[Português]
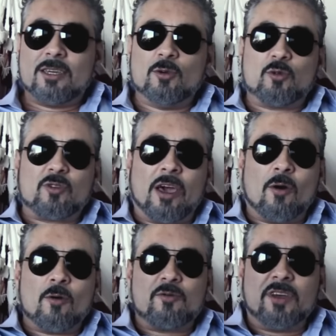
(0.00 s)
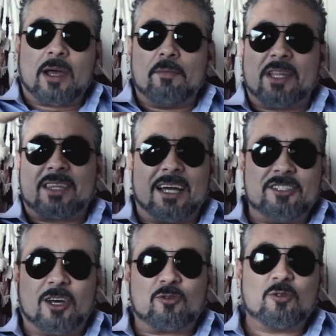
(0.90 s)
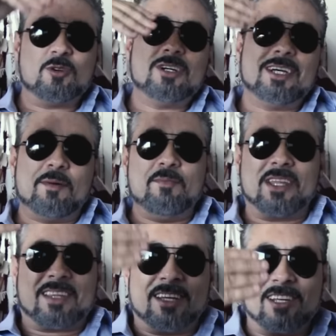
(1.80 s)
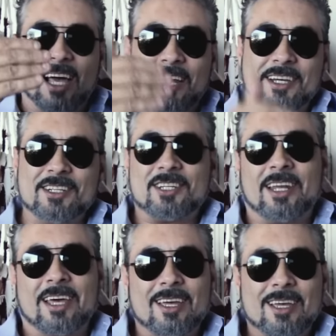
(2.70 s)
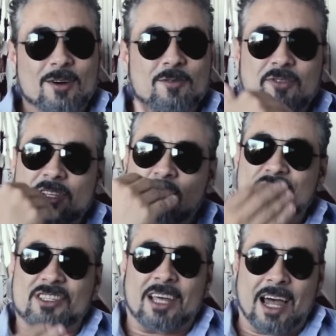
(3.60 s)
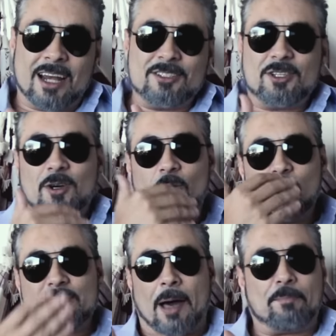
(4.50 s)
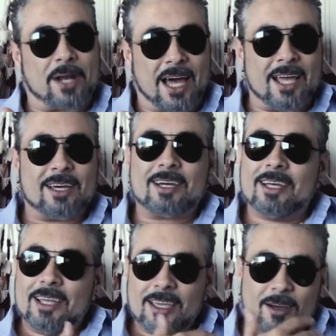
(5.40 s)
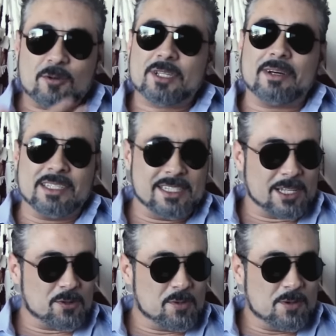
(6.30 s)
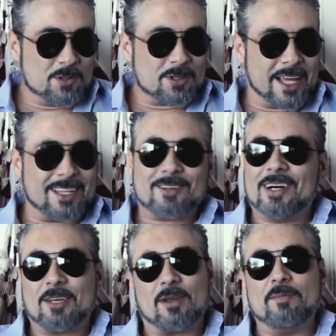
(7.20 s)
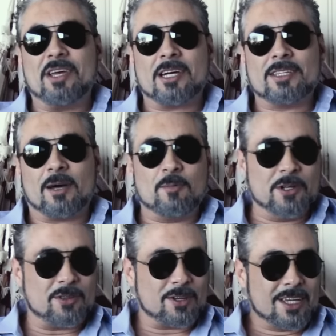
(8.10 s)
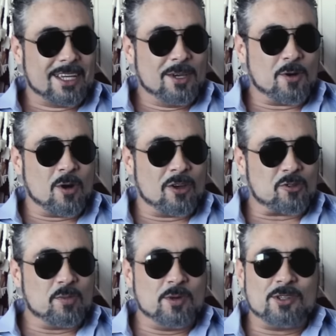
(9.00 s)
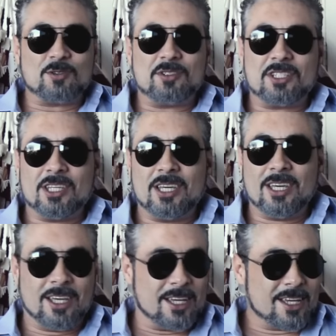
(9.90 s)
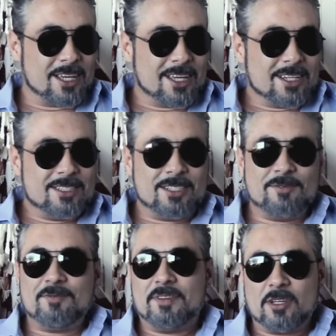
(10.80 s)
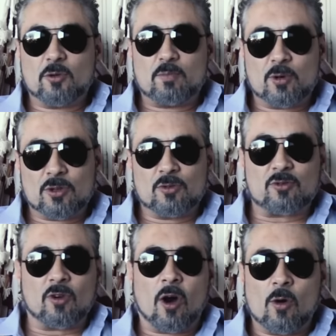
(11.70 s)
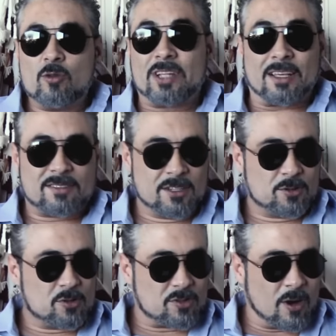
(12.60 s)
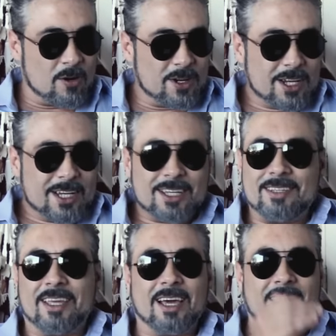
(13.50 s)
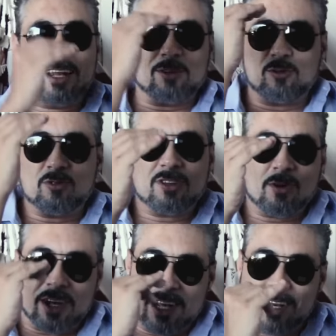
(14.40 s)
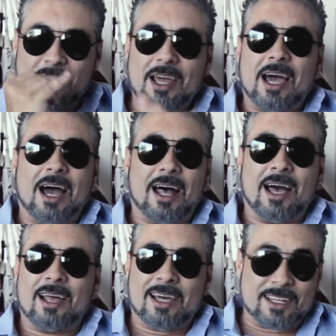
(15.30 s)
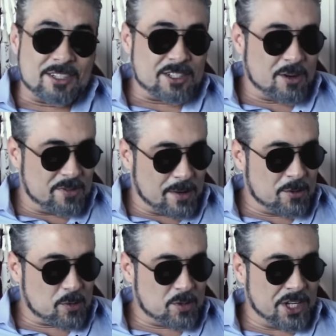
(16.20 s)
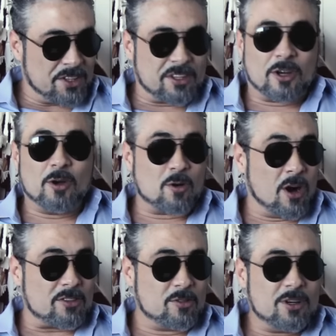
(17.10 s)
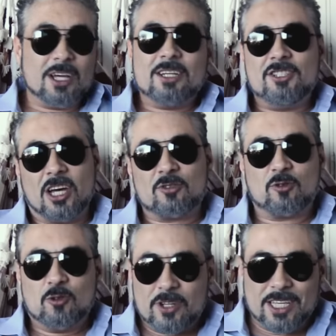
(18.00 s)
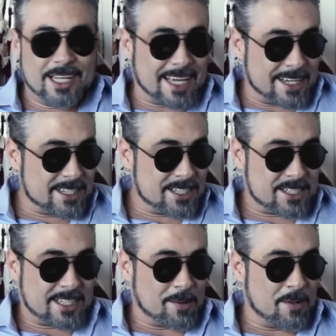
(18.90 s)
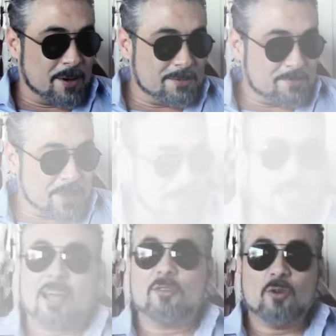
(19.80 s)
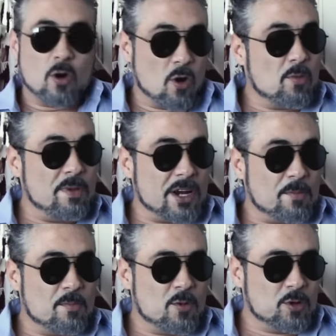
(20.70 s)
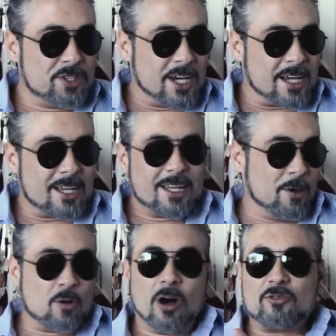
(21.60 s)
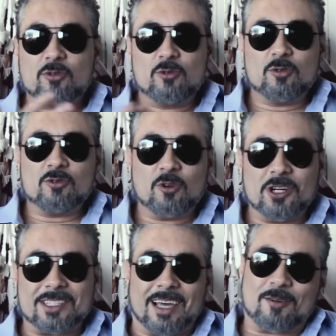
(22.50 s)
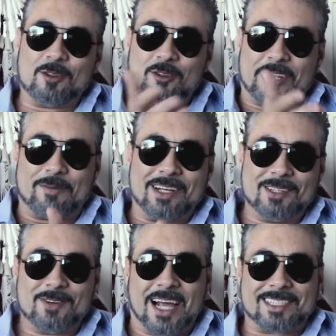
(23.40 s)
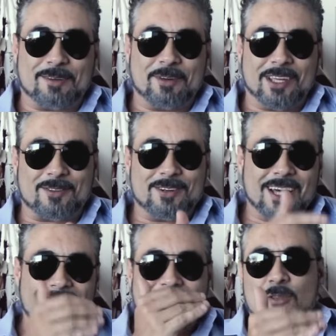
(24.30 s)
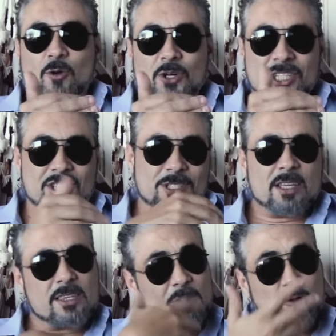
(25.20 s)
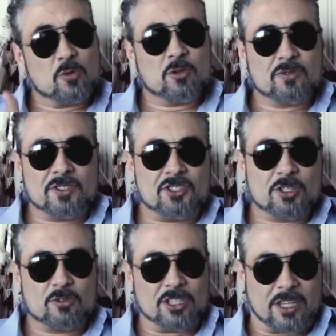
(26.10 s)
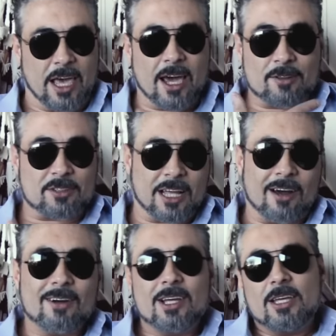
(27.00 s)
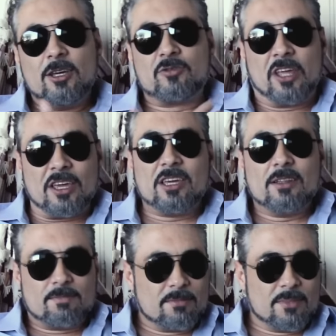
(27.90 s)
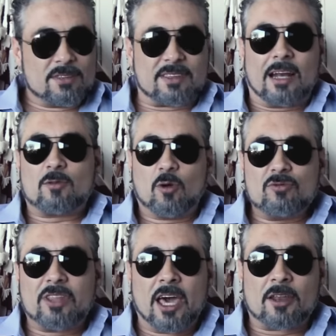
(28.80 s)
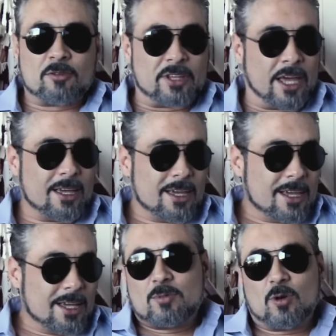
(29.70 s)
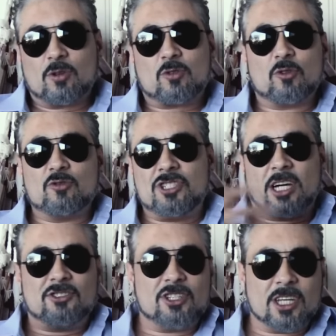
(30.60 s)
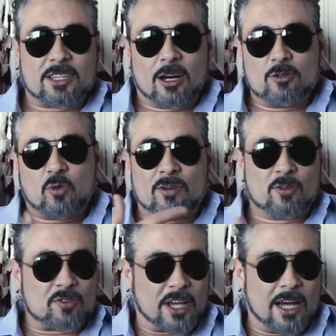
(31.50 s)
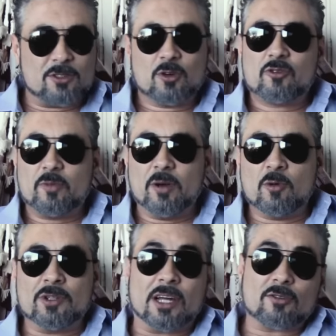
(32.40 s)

Que o céu fica metade azul, metade laranja, né? Um final de tarde ou na praia. É a coisa mais linda do mundo, né? Então aquilo lá me encanta muito. Eu gosto muito de, de ver o pôr do sol ou o nascer do sol, que tem aquele azulzão, aquele ah, laranjão, fica muito bonito. Então eu gosto de azul e laranja, tá bom? terno ou bermuda? Eu gosto dos dois. Aí né? quando eu tô trabalhando num casamento à noite, que tá todo mundo vestido de terno e tal, eu tenho que estar com terno, né? Quando eu tô no dia a dia tal, eu tô à vontade ou uso bermuda.